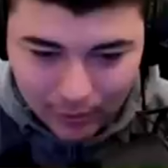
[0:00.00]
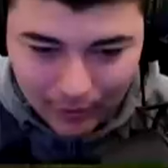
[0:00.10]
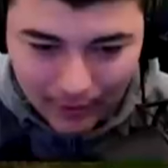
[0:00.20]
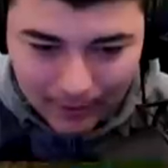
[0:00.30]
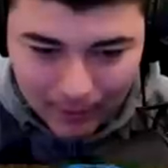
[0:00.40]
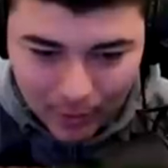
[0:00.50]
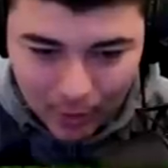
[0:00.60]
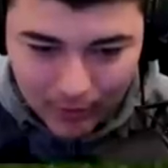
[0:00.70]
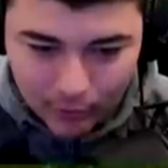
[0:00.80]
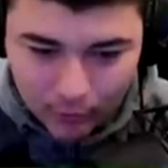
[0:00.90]
suivre.
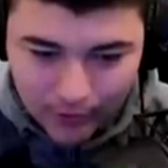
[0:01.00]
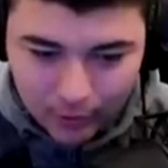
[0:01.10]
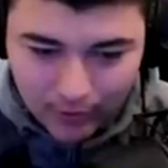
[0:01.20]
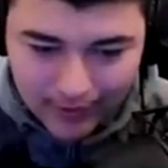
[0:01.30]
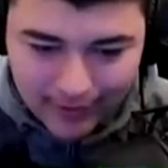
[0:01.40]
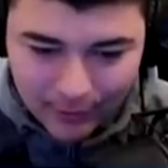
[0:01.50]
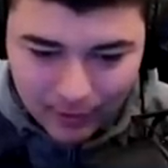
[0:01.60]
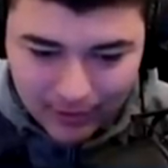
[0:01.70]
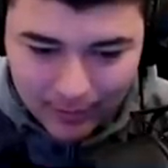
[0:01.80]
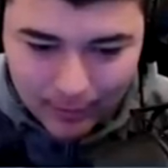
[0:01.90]
On va, on va, le suivre à
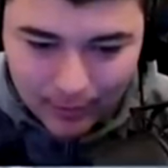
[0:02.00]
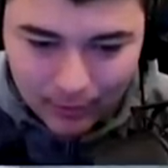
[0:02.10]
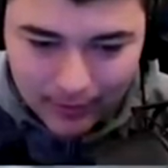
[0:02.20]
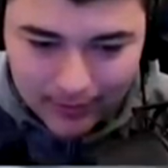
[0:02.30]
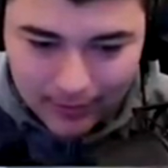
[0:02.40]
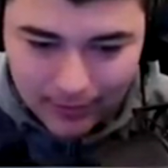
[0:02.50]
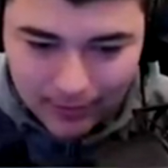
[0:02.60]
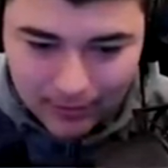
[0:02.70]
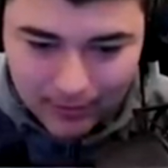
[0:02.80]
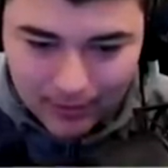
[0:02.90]
distance, les amis, on va le suivre à
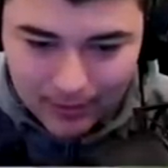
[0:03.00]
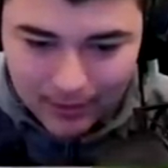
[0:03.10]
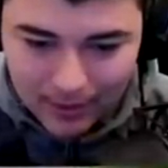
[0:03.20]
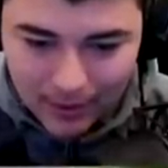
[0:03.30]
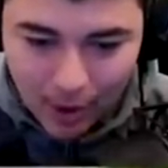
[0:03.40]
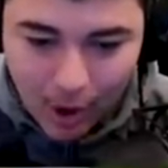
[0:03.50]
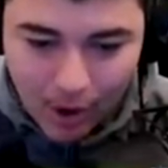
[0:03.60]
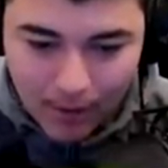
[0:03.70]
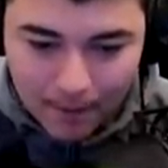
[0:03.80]
distance. Oh